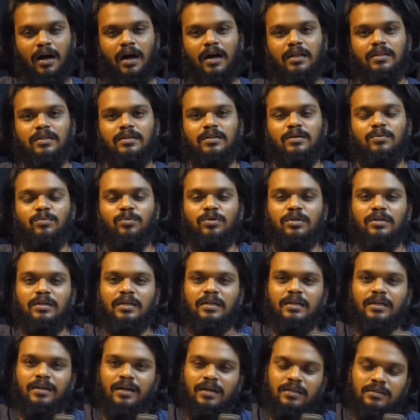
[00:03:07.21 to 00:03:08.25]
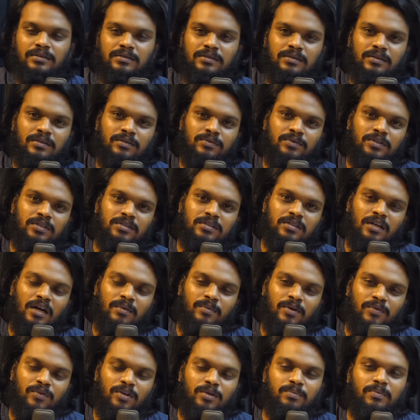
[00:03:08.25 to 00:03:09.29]
அது முட்டி கிழிச்சு
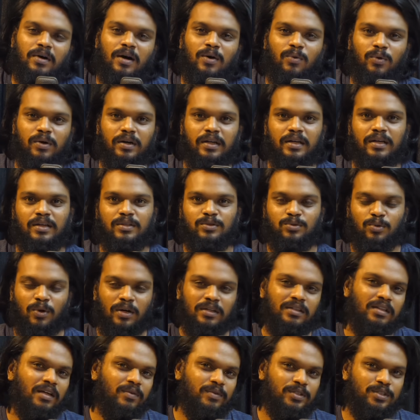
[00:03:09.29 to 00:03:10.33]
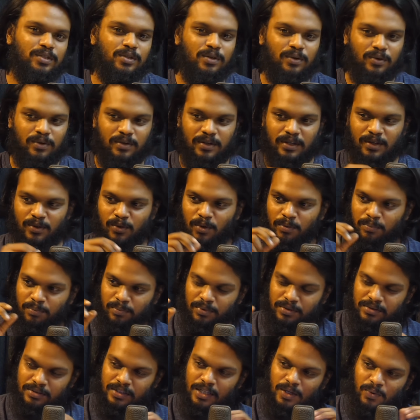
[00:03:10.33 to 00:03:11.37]
வீசாம விடுமா உன்னைய ஸோ அதுதான் விஷயம் நீ
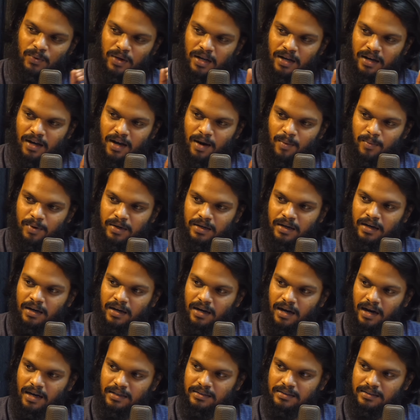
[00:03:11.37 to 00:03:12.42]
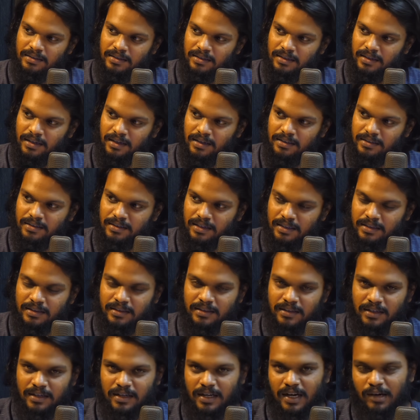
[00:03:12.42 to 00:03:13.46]
கொம்பு சீவுற அப்படின்னா அதுக்கு அது
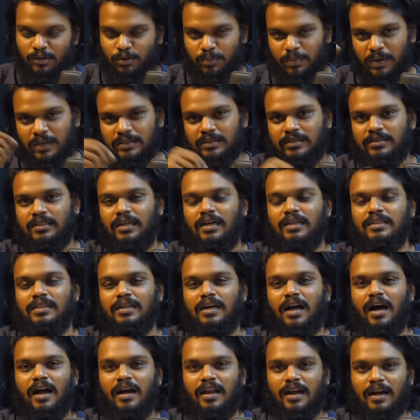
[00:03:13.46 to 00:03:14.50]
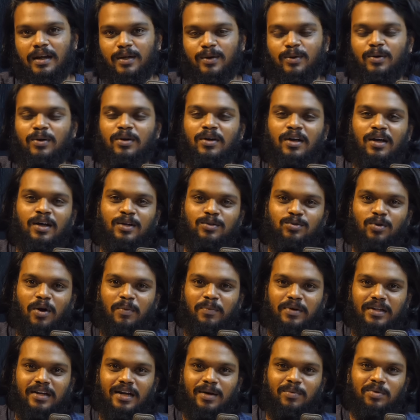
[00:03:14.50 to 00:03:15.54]
ரத்த காவு பார்த்துட்டு தான் அந்த காலை அடங்கும் ஸோ
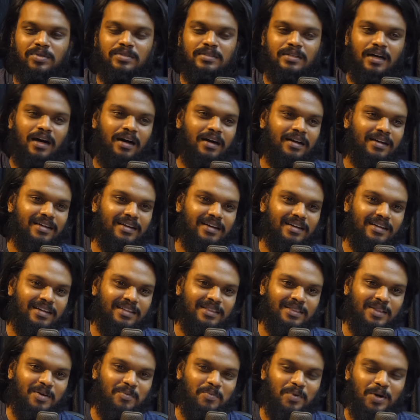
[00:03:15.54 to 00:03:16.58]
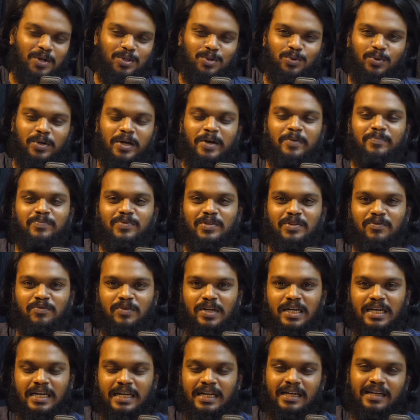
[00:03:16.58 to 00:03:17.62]
அப்படி இருக்கப்ப சார் இந்த படத்தோட
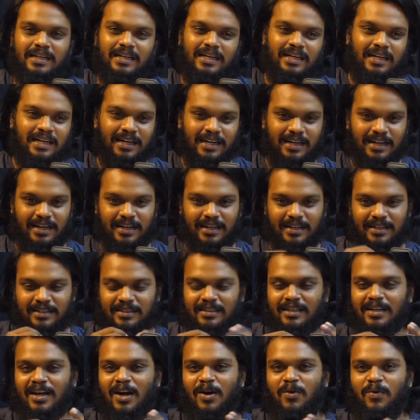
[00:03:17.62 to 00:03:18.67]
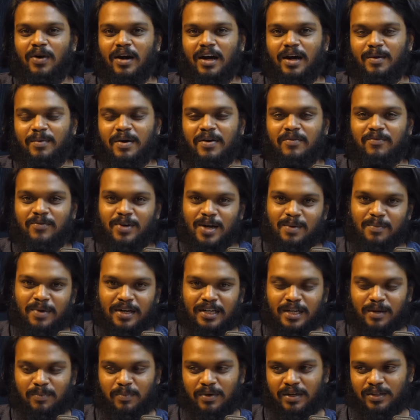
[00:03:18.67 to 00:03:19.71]
வில்லனை ரத்தக்காவு வாங்காமல்
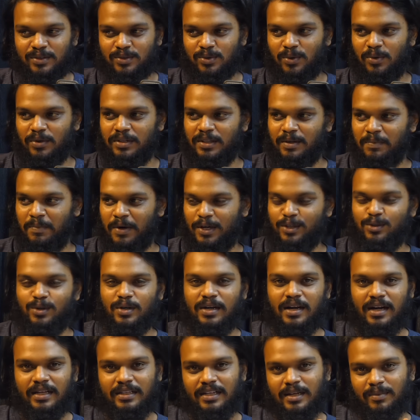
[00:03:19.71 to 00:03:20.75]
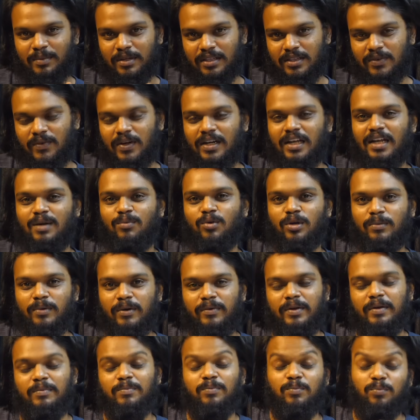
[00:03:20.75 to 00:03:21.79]
விடமாட்டாப்புல ஸோ இந்த படத்தோட கதை நமக்கு இந்த வரிகள்
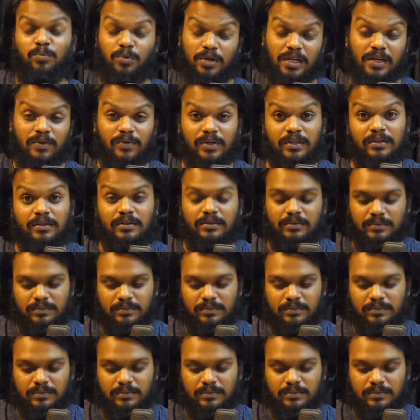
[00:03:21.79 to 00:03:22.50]
மூலமாகவே புரிய வருது